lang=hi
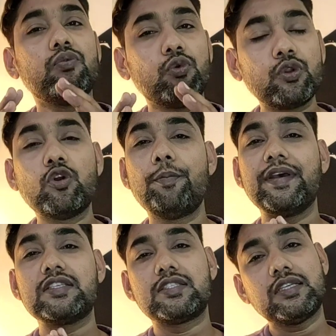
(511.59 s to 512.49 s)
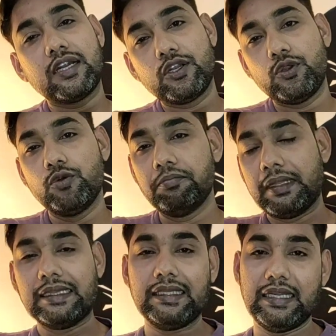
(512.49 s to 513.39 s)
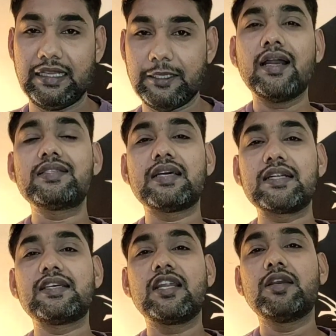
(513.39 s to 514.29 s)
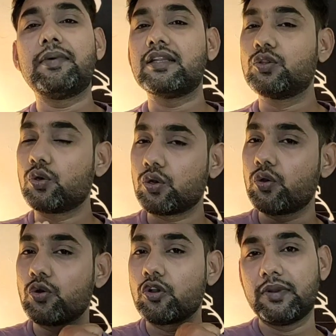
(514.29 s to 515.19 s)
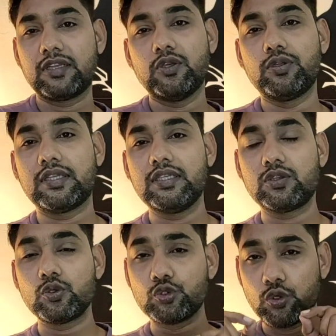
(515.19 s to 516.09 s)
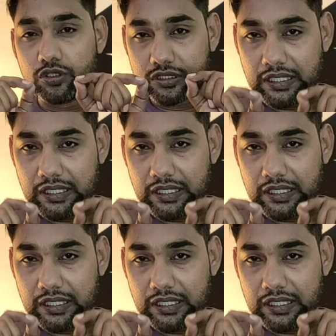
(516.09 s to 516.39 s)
उनको पेंशन कंटिन्यू मिलती रहेगी अगर 60 साल के बाद दोनों लोगों की मृत्यु हो जाती तो जो